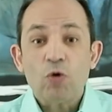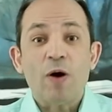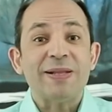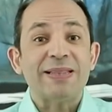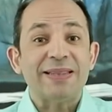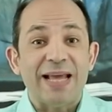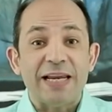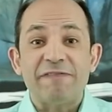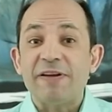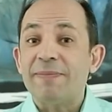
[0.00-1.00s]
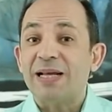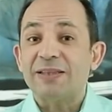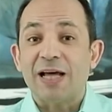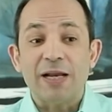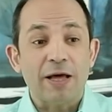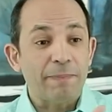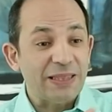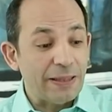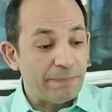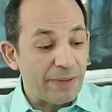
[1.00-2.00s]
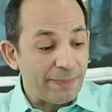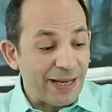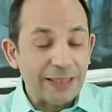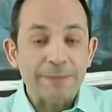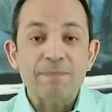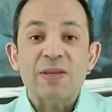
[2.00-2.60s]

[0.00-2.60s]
وبالتالي فيما يتعلق بالدبابات